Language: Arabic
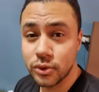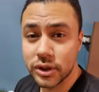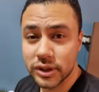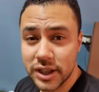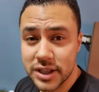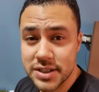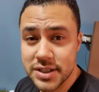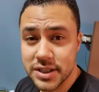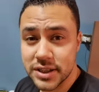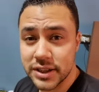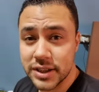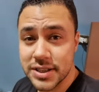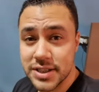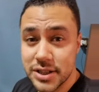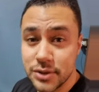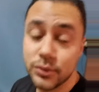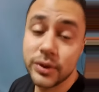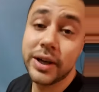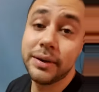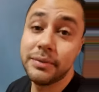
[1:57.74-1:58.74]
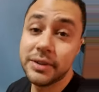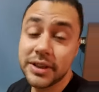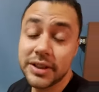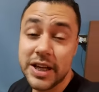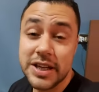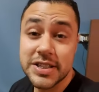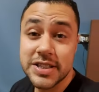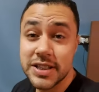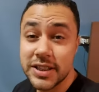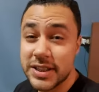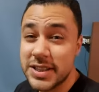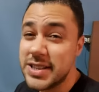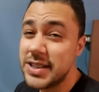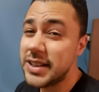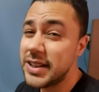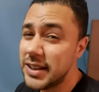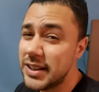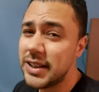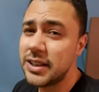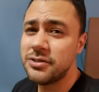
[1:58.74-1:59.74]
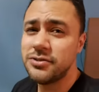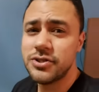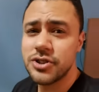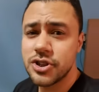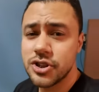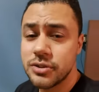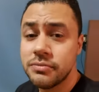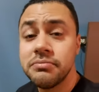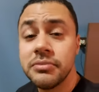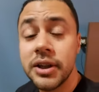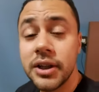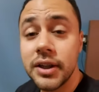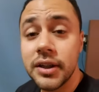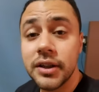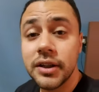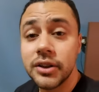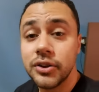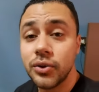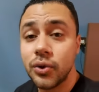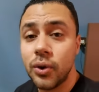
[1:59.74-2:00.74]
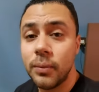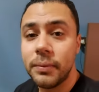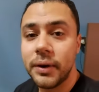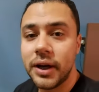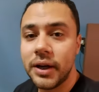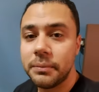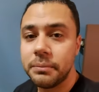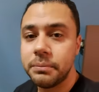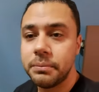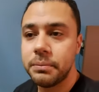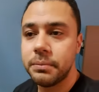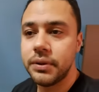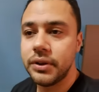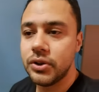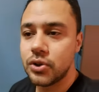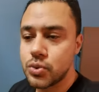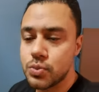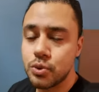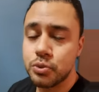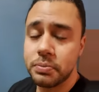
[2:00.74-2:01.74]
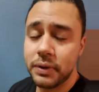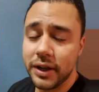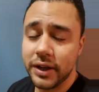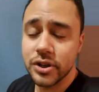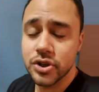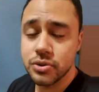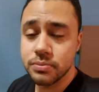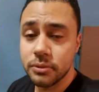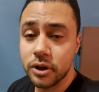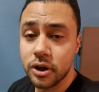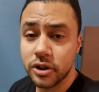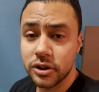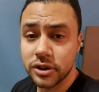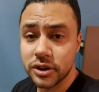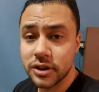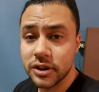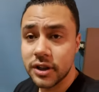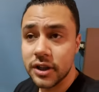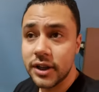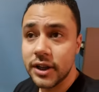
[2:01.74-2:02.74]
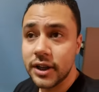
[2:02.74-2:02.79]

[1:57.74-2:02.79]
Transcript: لله اتحسنت كتير وكمان اتحسنت كتير جدا في الجيم ان هو بقى بيظبط معايا الجيم اكتر